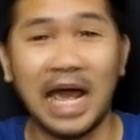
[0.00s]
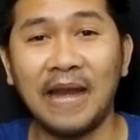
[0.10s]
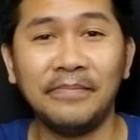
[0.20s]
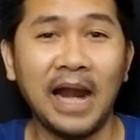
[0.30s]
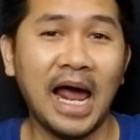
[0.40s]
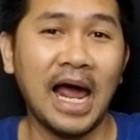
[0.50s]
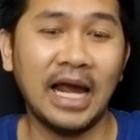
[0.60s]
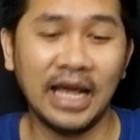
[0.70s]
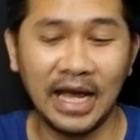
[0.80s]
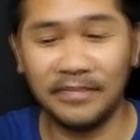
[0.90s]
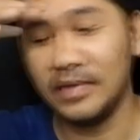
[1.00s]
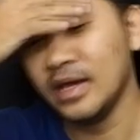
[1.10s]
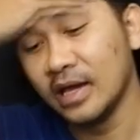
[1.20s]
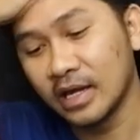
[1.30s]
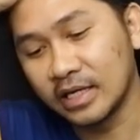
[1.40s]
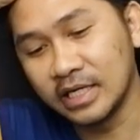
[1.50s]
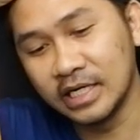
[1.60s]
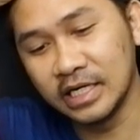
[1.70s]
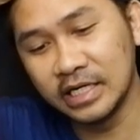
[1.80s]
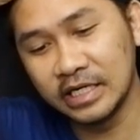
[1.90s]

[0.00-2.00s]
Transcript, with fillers: การพลานะครับ คือ